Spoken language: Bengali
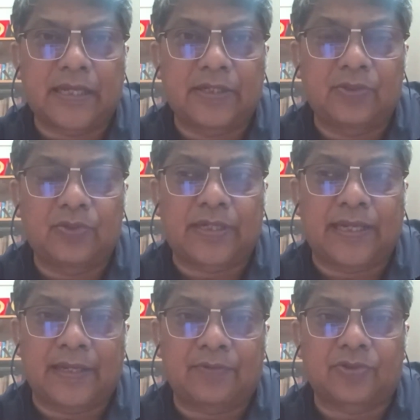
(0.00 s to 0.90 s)
কিন্তু
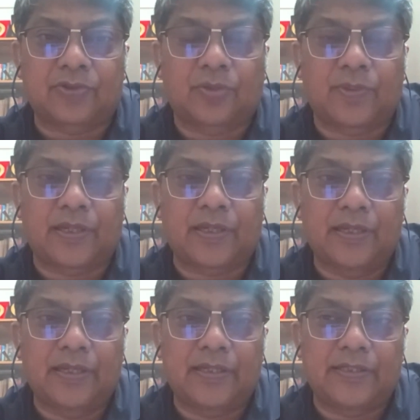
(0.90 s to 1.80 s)
খেয়াল করতে হবে
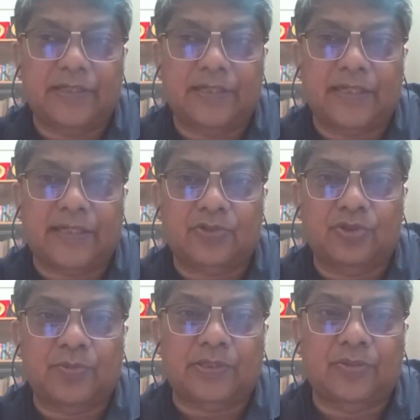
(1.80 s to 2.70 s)
যে এটা
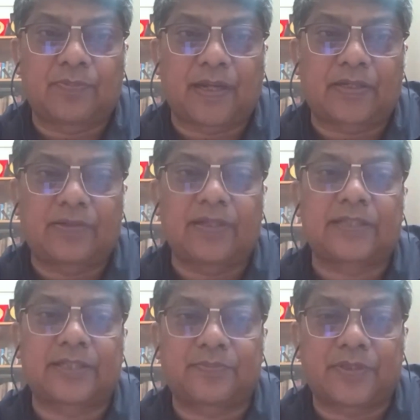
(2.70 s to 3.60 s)
শুধুমাত্র
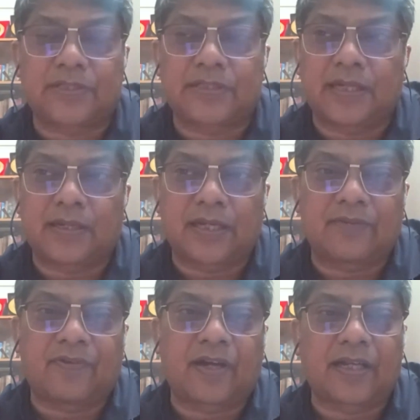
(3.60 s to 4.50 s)
ব্যাকটেরিয়াল সেপসিস না
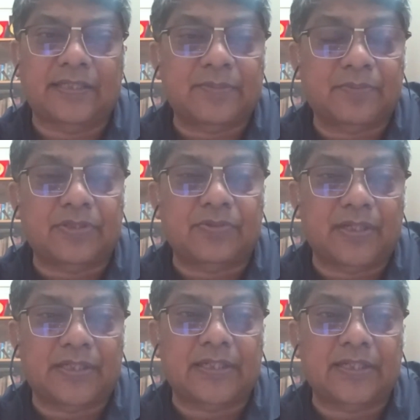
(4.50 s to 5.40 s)
এখানে ফাঙ্গাল সেপসিসও
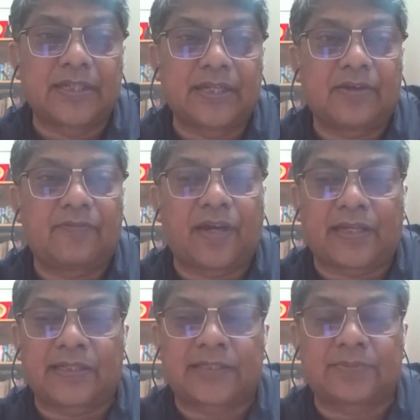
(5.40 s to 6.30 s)
আছে
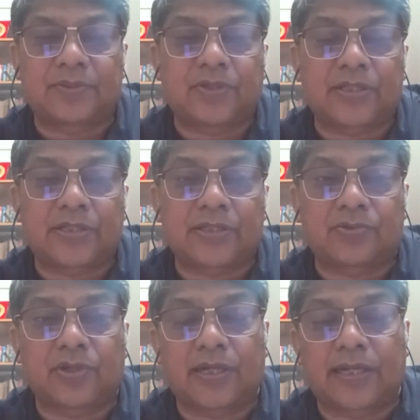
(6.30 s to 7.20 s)
ভাইরাল সেপসিস আছে
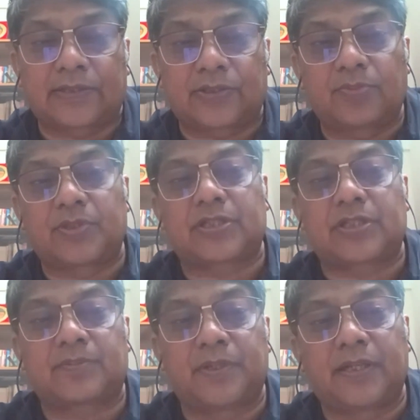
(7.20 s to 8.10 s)
সুতরাং ক্ষেত্র
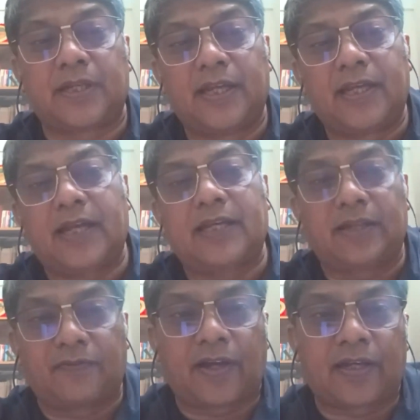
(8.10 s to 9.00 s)
বিশেষে আপনি
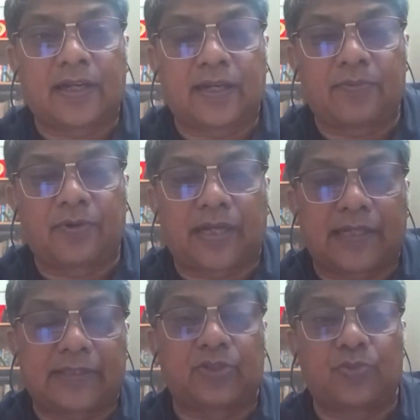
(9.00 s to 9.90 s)
অ্যান্টিভাইরাল এবং
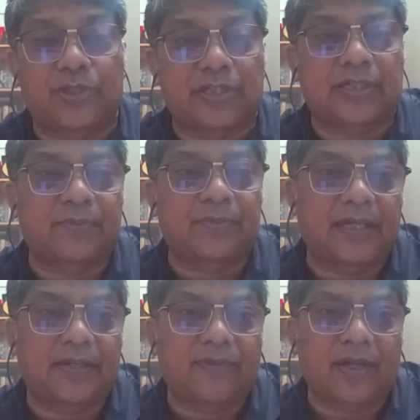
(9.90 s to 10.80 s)
ক্ষেত্র বিশেষে আপনি
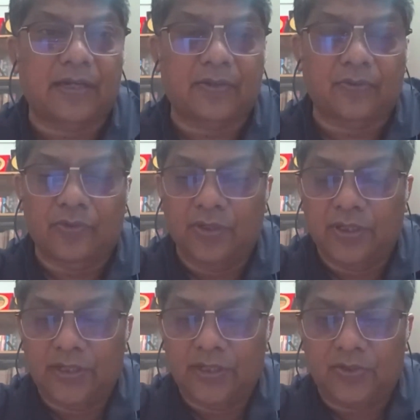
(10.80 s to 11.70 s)
অ্যান্টিফাঙ্গালও
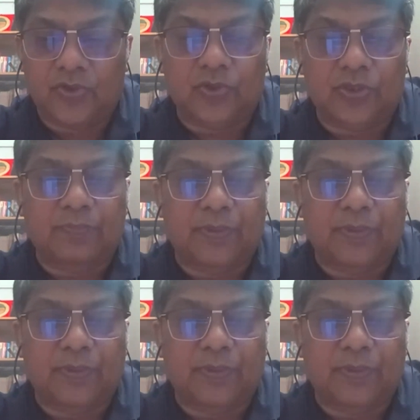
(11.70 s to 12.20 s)
ইউজ করতে